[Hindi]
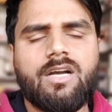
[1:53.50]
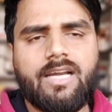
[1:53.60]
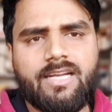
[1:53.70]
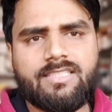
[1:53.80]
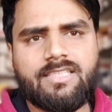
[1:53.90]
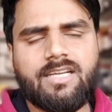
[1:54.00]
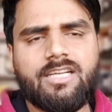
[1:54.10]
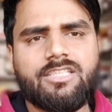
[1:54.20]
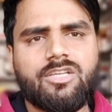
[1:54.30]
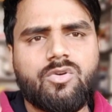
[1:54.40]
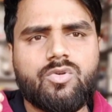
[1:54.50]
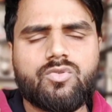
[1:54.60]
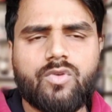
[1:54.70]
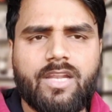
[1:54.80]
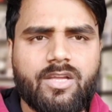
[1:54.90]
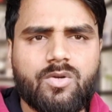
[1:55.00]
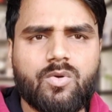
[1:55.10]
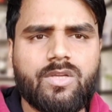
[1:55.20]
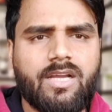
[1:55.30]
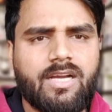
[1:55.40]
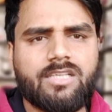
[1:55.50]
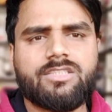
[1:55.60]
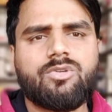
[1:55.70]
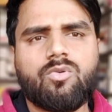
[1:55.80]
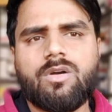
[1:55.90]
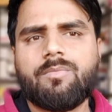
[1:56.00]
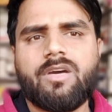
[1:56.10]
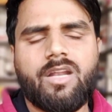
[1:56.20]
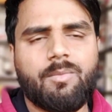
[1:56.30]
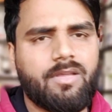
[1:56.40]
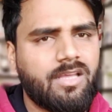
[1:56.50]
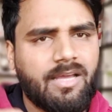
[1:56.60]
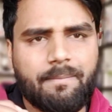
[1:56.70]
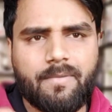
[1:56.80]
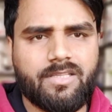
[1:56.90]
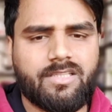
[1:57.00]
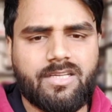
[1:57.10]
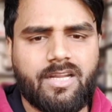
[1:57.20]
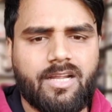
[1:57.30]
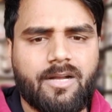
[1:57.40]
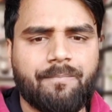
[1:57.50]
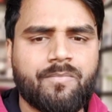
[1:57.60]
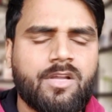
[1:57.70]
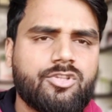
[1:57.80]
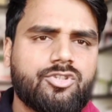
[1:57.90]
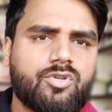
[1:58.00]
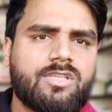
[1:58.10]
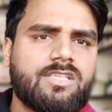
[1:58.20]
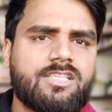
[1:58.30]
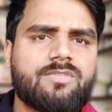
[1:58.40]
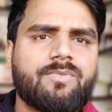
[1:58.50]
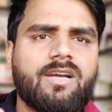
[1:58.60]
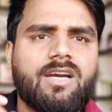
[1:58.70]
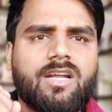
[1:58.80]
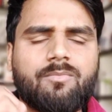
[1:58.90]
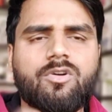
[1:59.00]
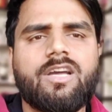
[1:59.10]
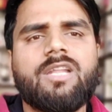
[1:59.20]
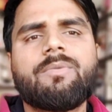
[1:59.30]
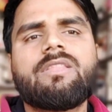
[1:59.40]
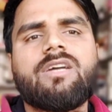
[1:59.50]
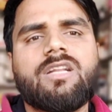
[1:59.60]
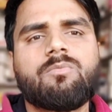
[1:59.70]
एलर्जिक कंडीशन को स्वेलिंग को या खांसी को कम करने में मदद करेगा चौथी चीज़ इसमें अगर आपको गले में दर्द